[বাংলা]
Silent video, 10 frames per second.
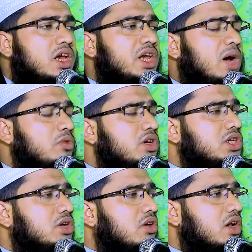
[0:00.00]
এই
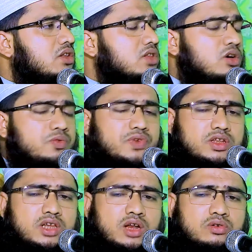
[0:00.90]
আমলটি করার
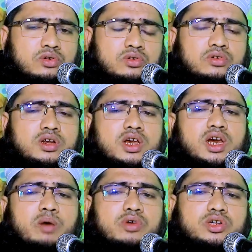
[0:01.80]
তৌফিক দান করুন
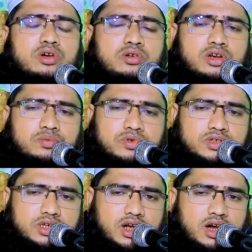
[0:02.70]
আমরা সকলে পড়ছি